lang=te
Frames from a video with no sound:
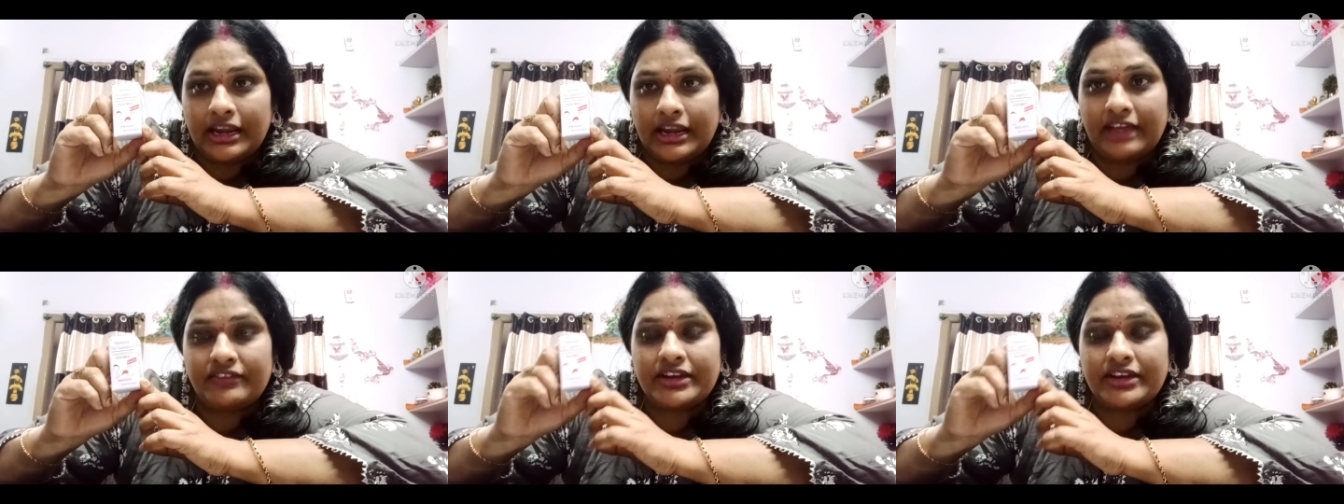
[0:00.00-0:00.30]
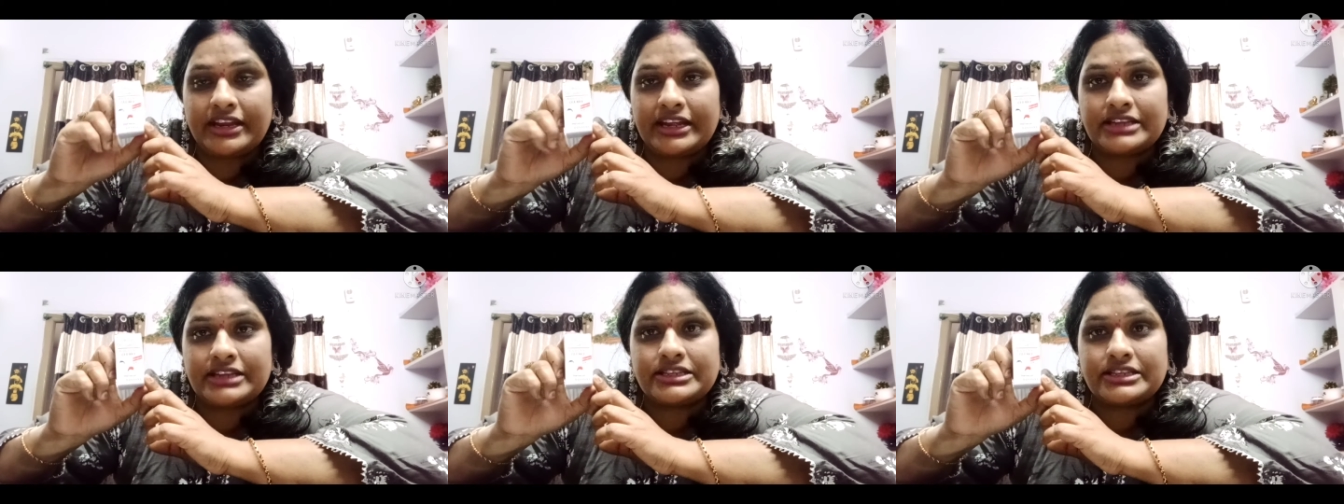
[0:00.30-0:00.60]

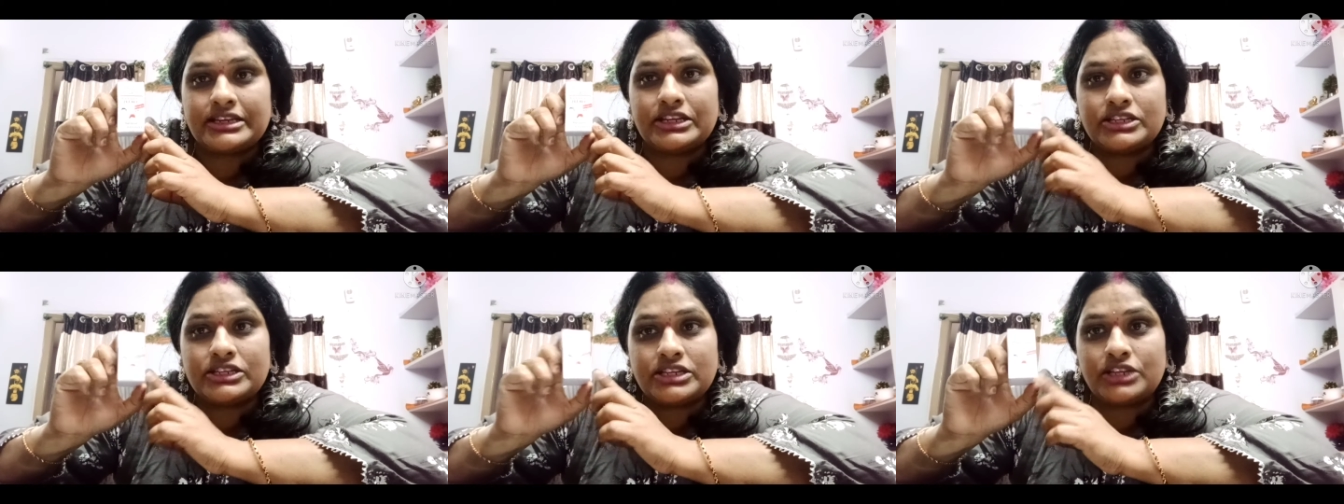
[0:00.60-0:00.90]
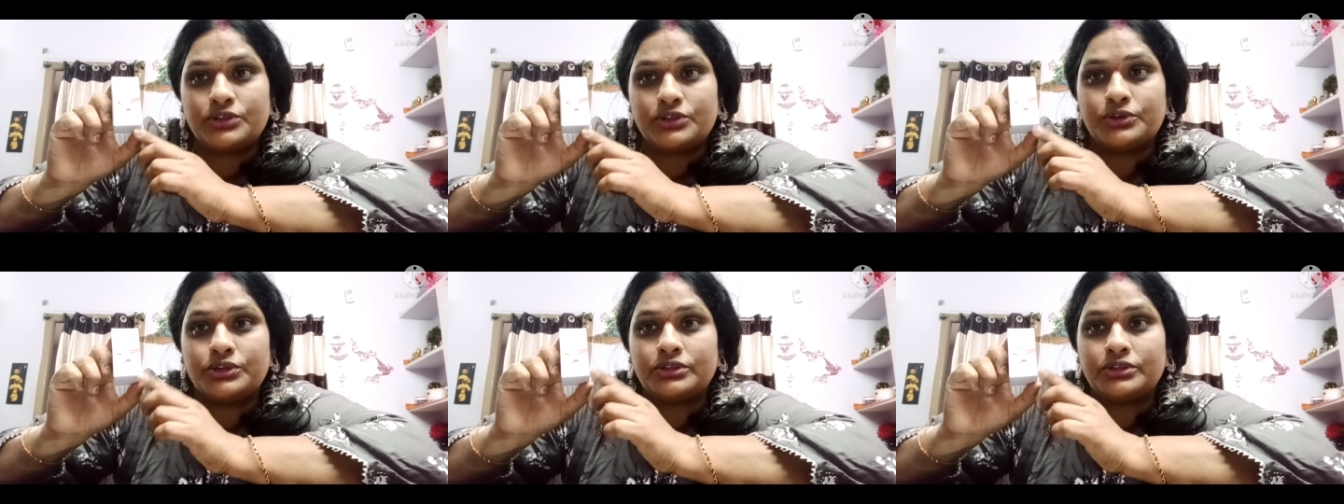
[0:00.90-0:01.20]
లెవెన్ ఇయర్స్ నుంచి
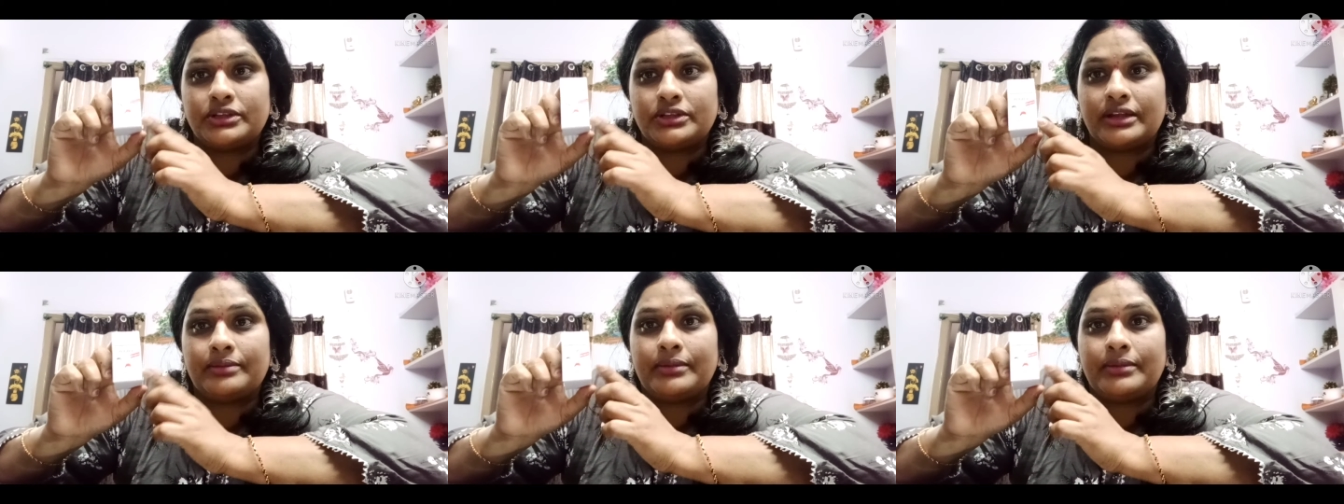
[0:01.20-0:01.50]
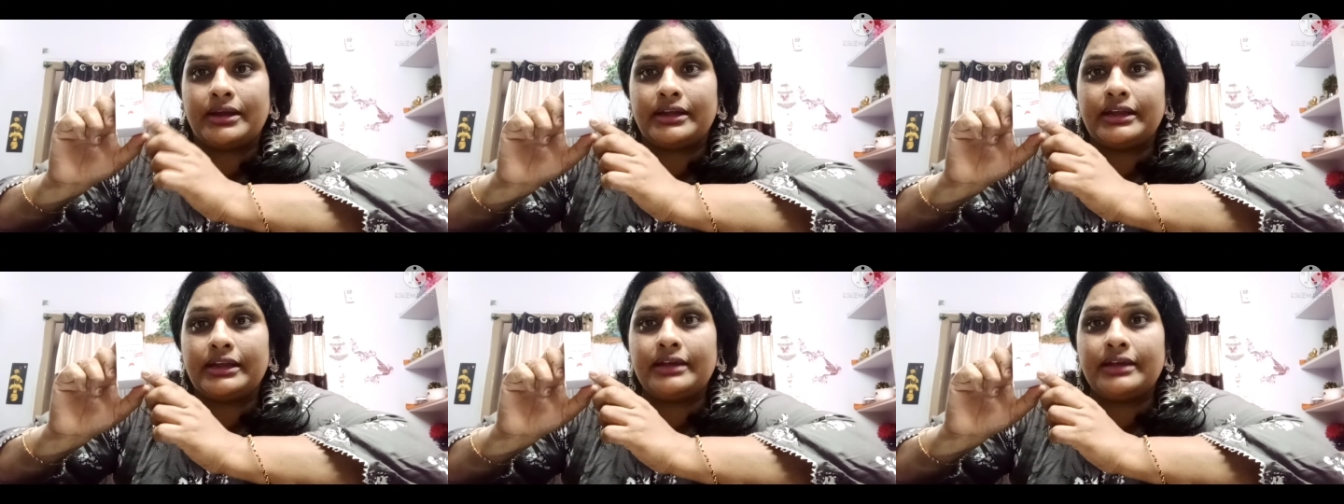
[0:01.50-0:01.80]
ఇది
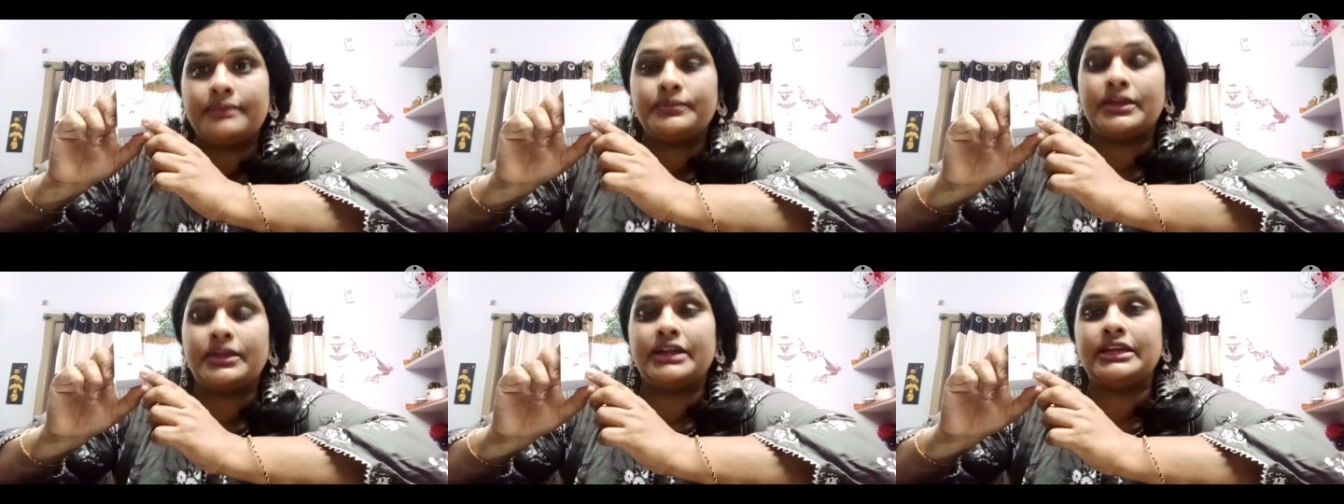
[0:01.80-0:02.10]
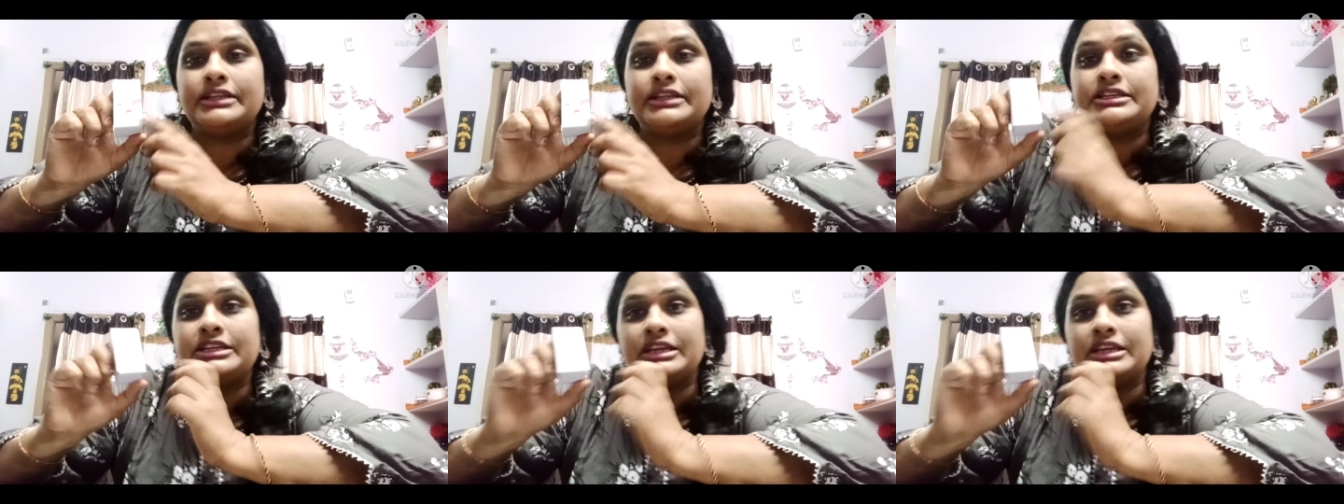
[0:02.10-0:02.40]
ఉంటుందన్నమాట
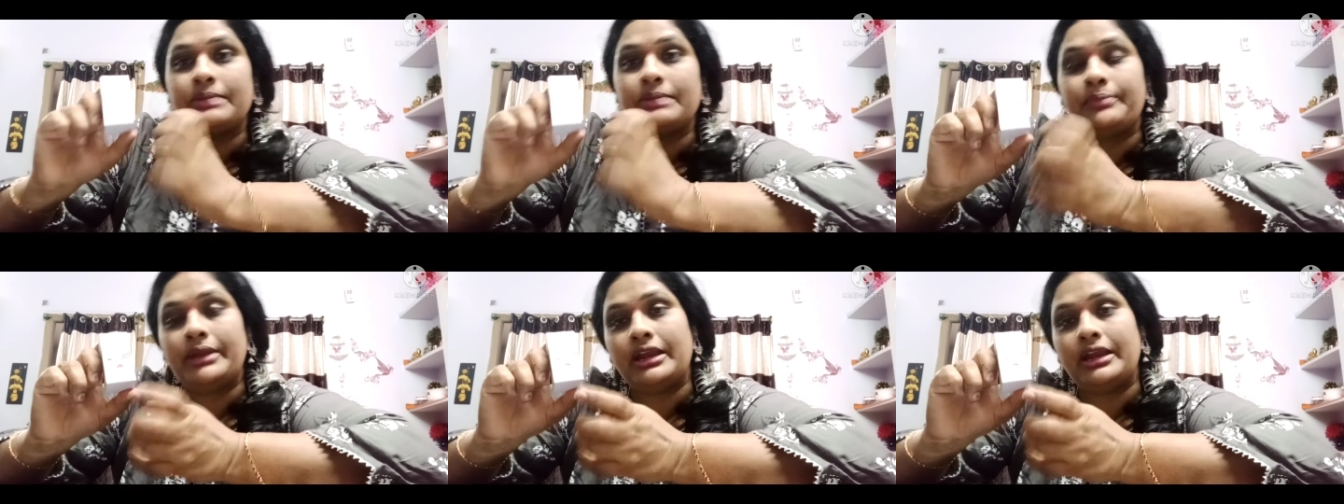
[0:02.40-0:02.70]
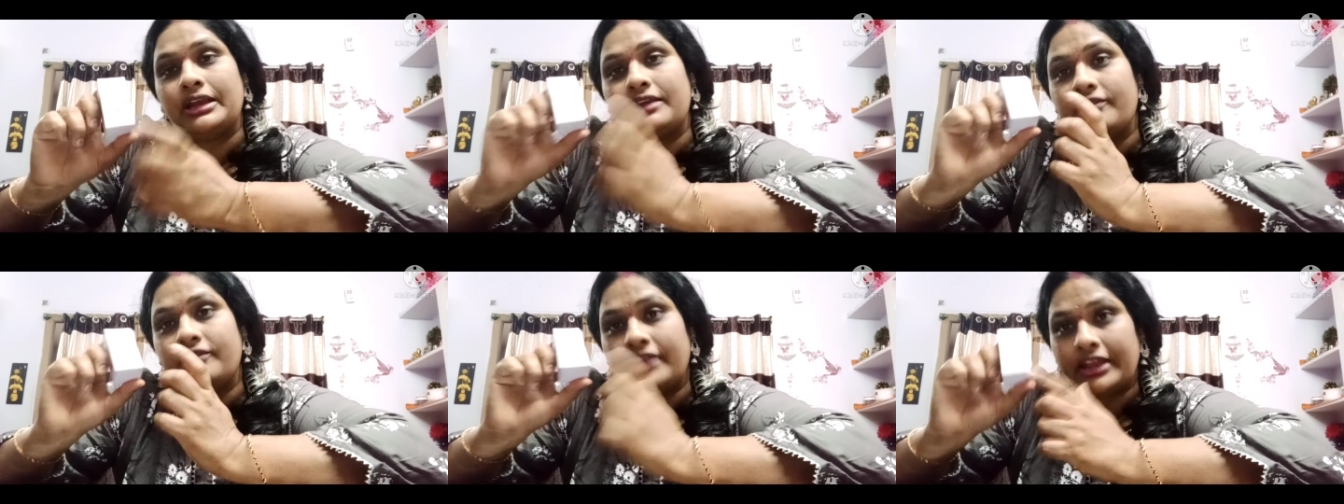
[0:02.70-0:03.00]
అంటే
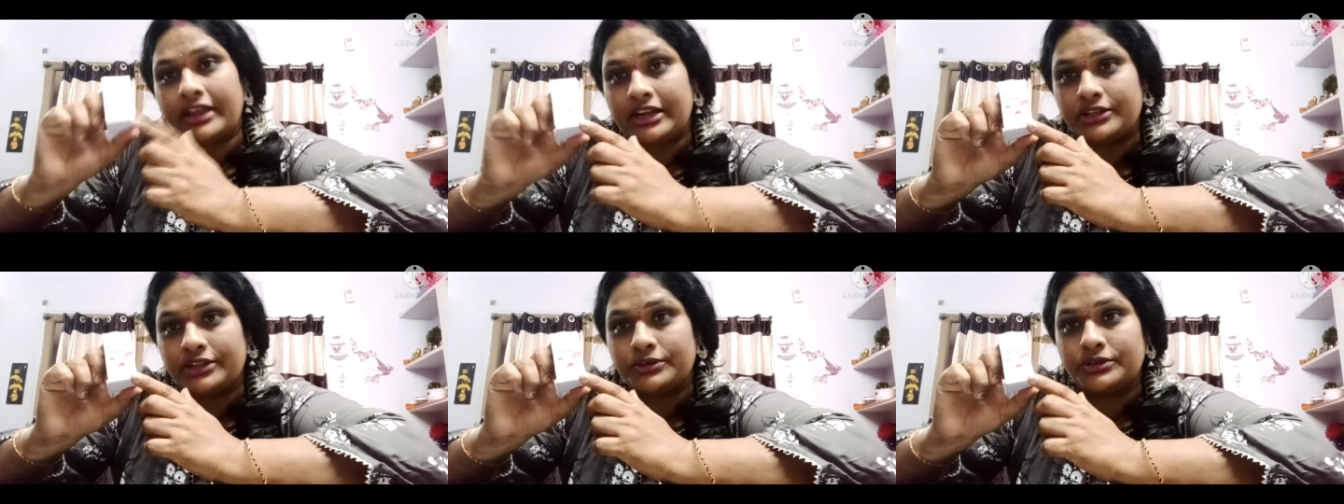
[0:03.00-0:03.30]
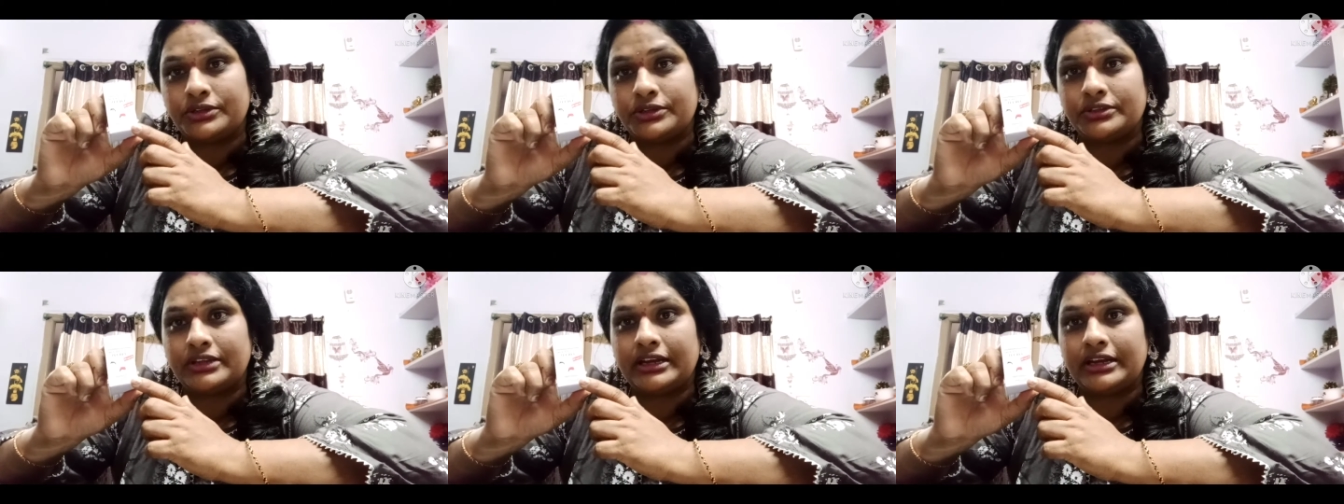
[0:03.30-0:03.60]
చిన్నపిల్లలకి వేరేది
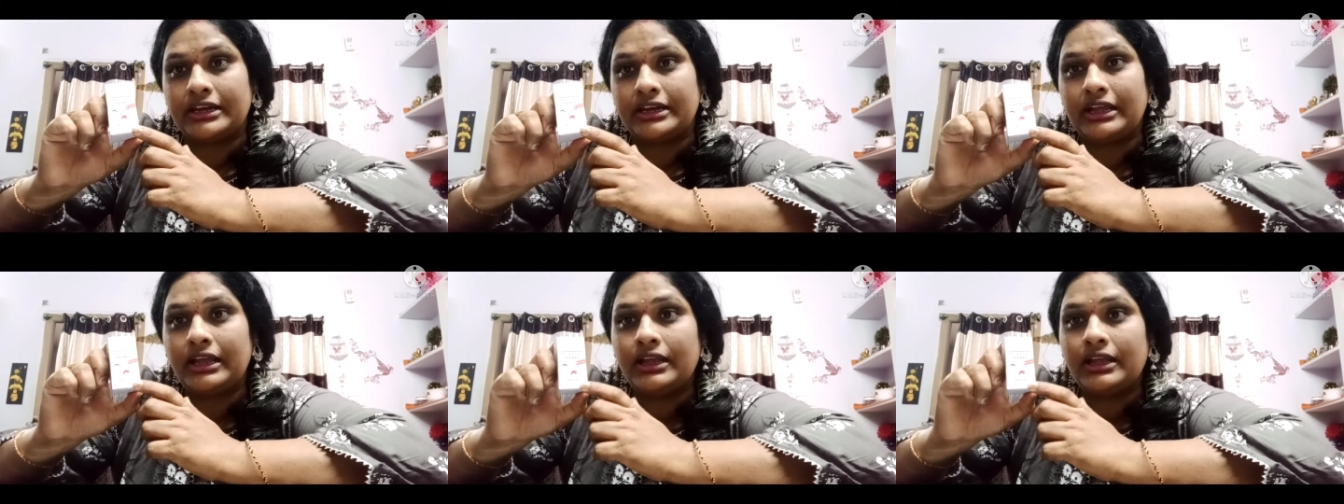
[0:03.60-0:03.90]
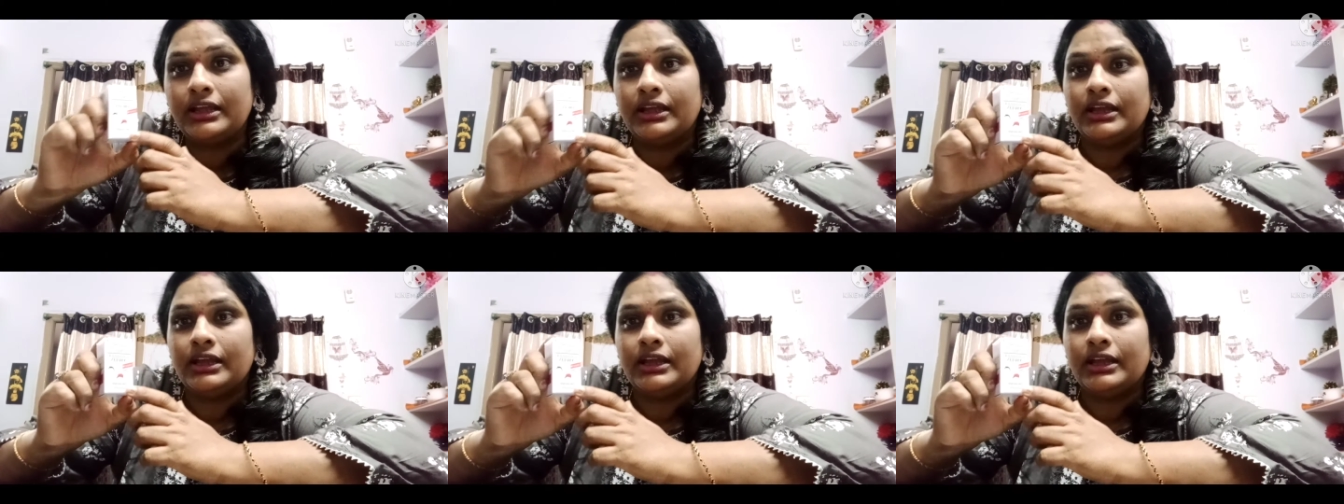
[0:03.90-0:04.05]
ఉంటుందండి